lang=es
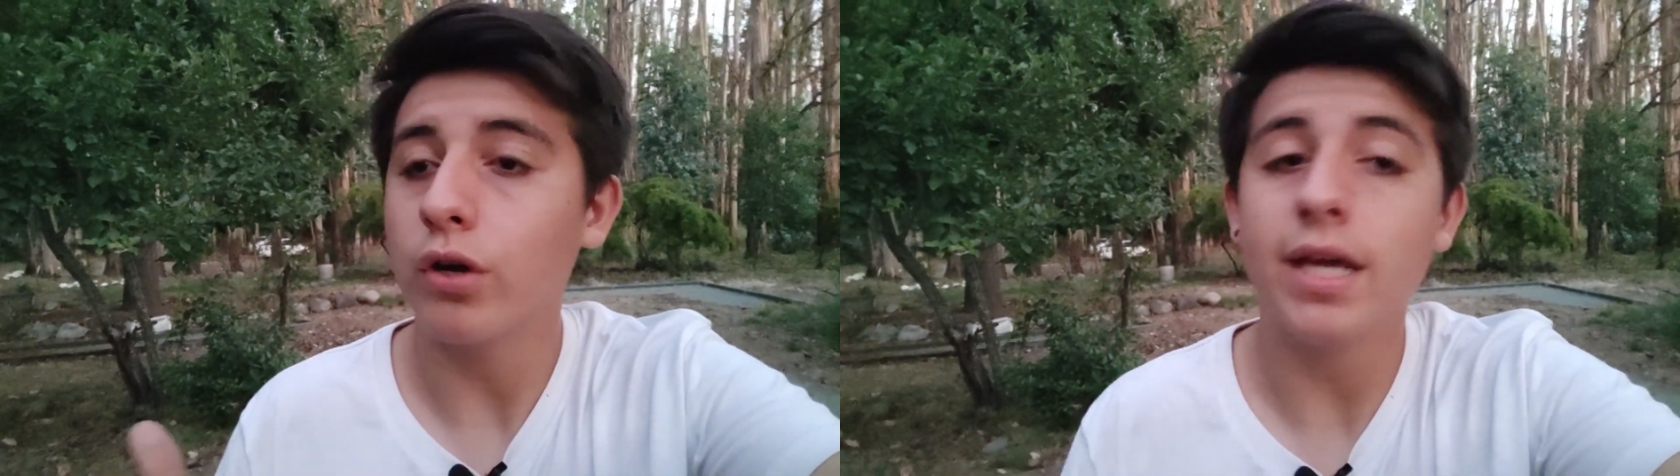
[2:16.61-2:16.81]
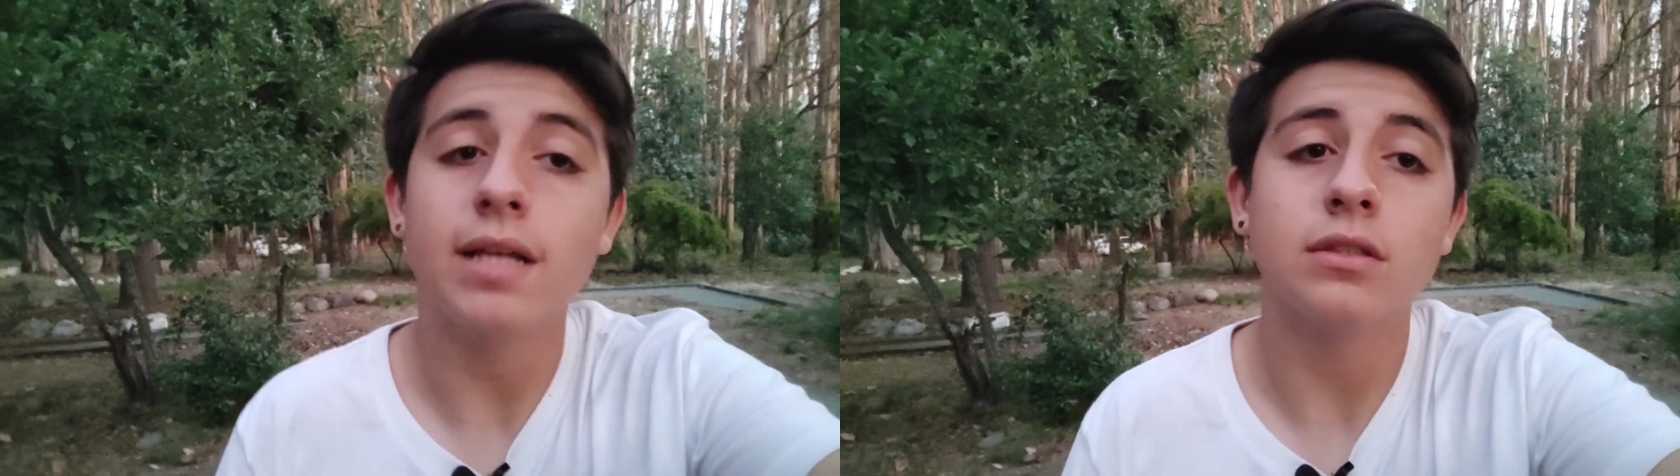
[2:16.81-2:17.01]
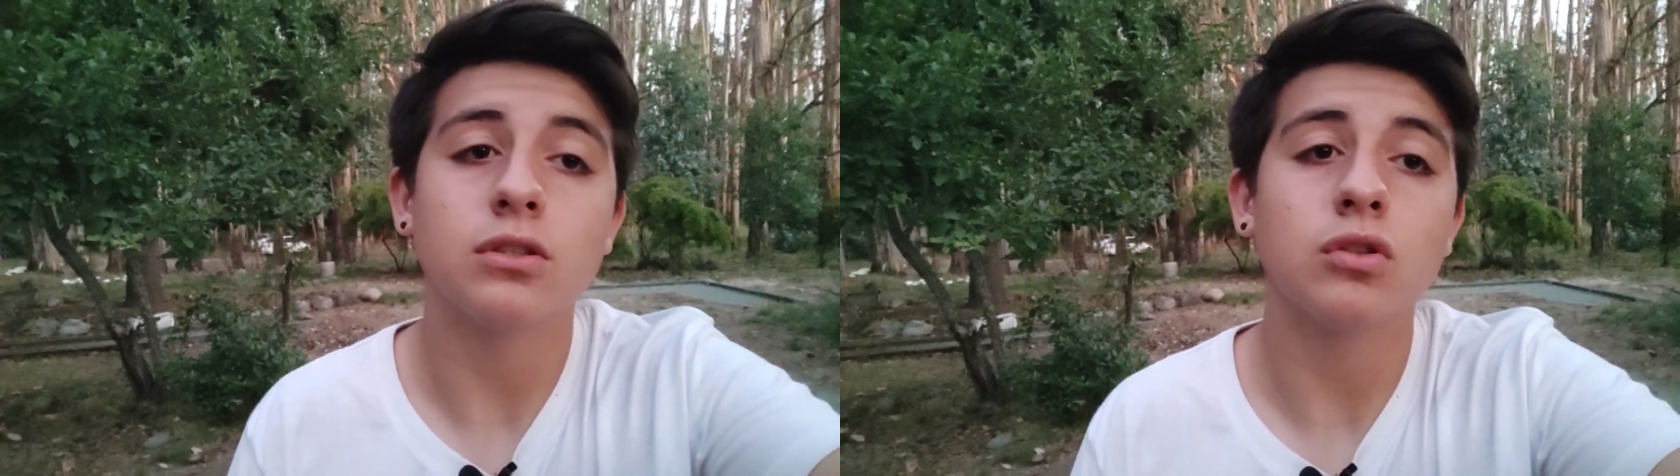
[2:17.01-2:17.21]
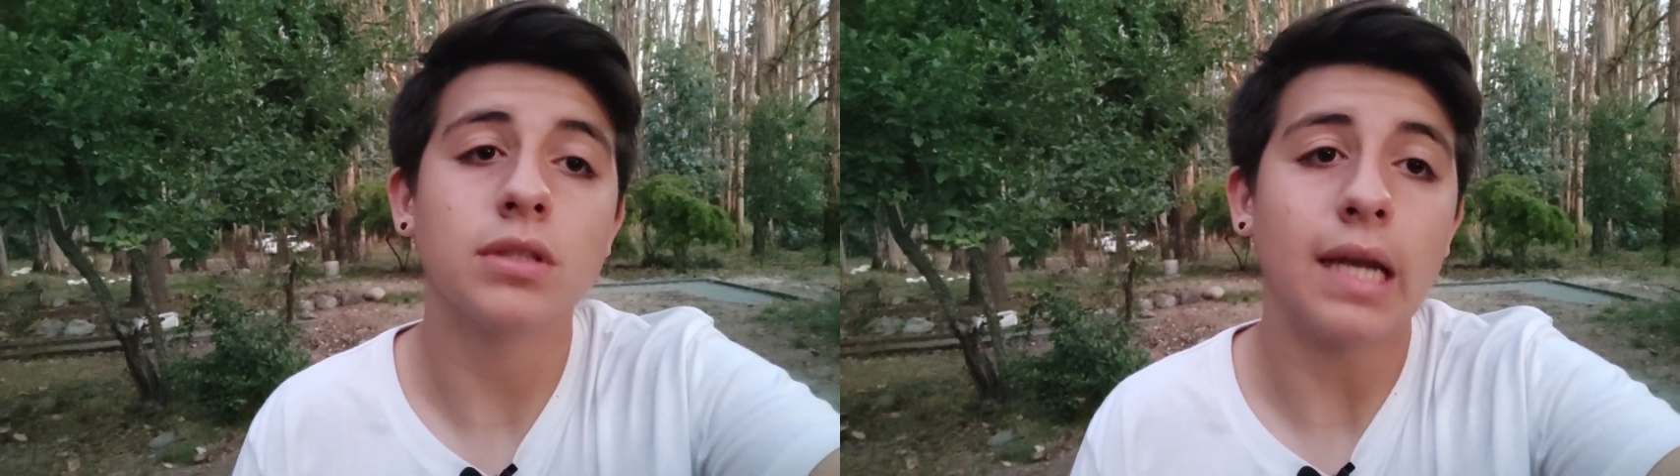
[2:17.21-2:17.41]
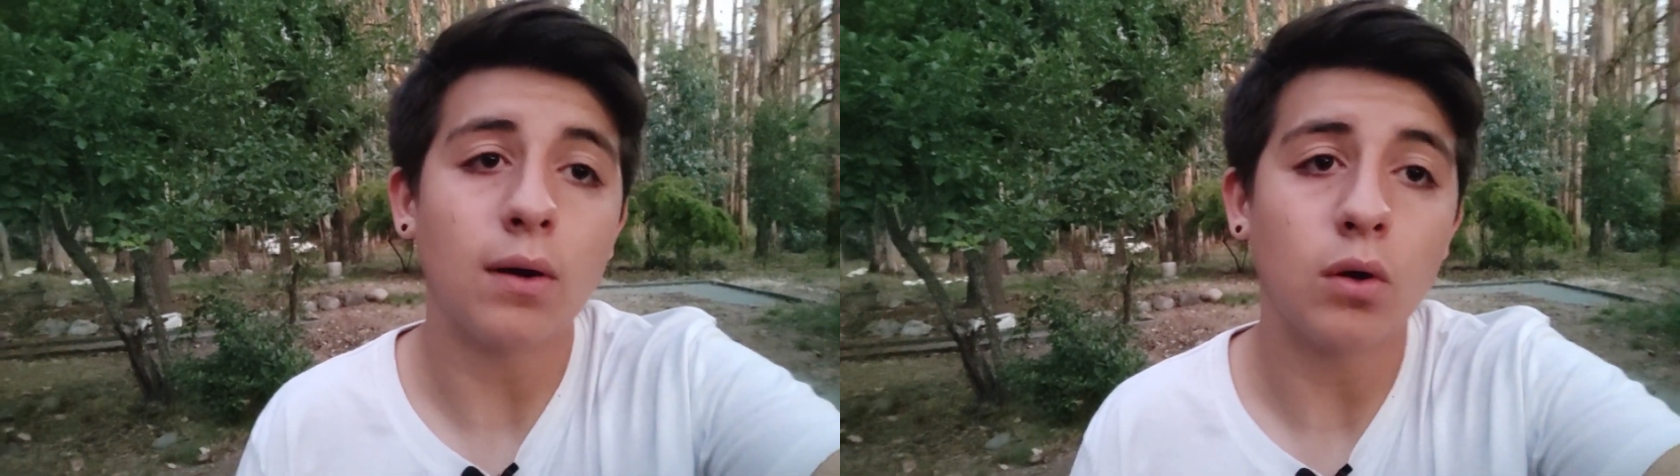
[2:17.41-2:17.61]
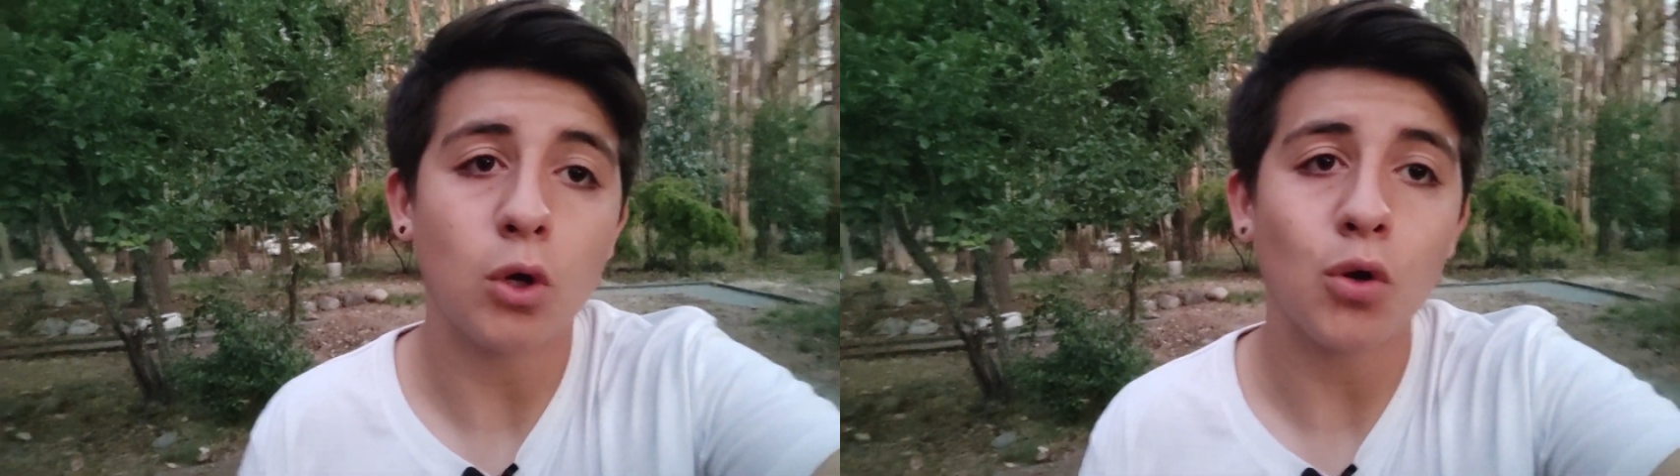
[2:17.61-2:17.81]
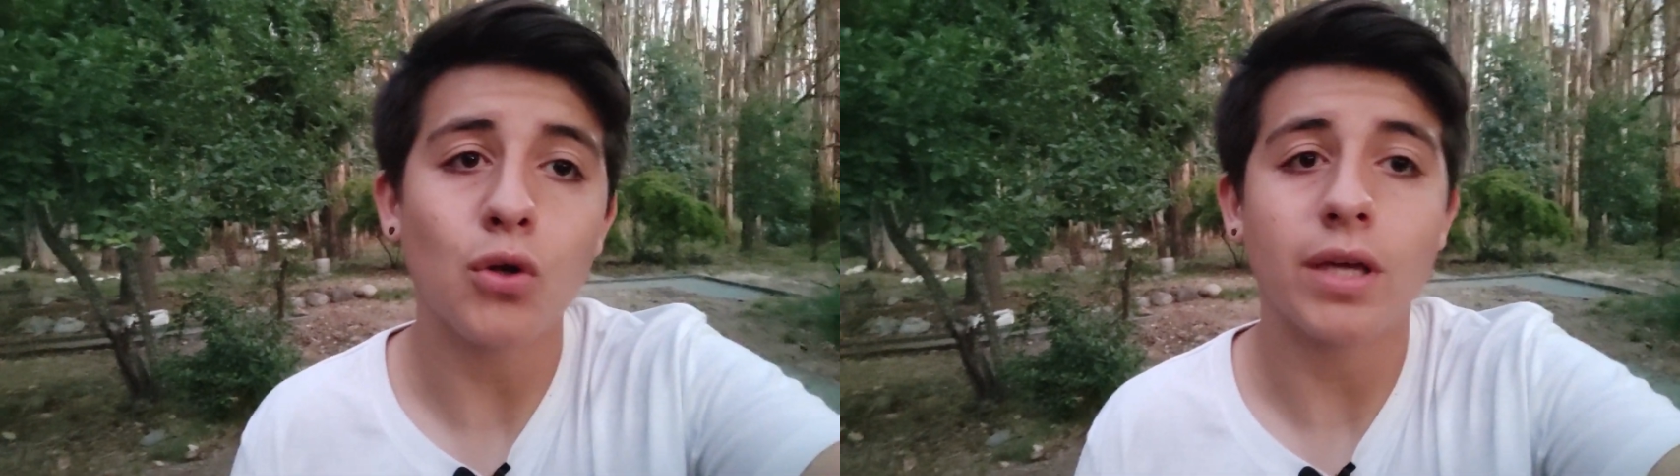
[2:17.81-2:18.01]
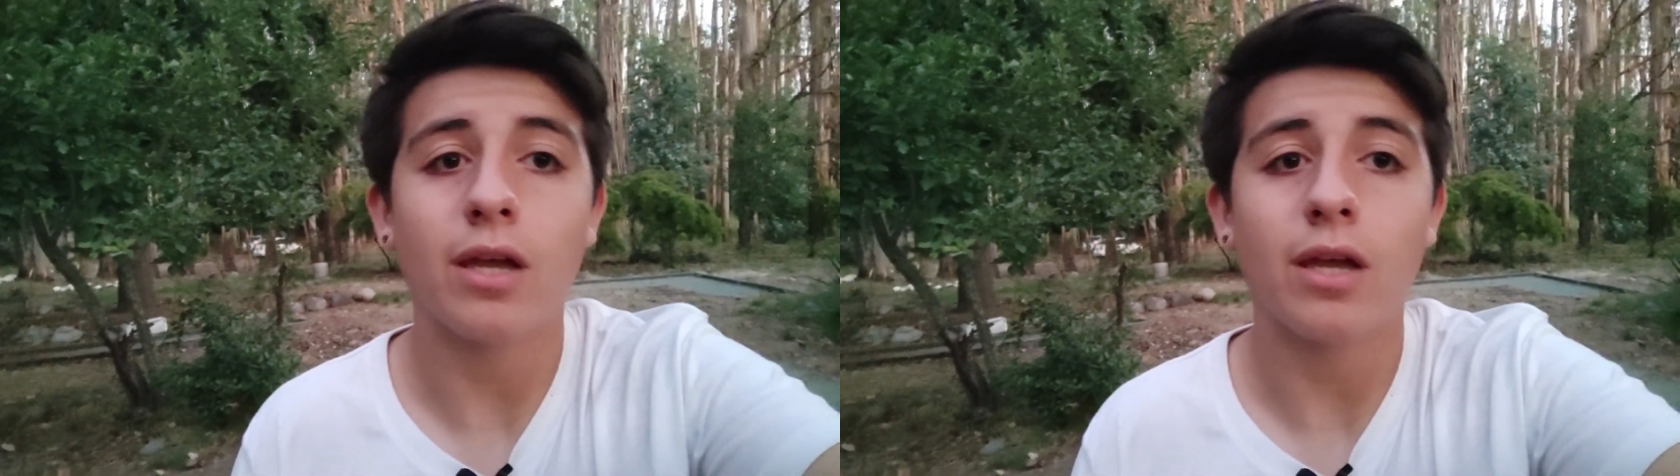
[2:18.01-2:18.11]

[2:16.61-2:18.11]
O'Higgins contra Colo Colo,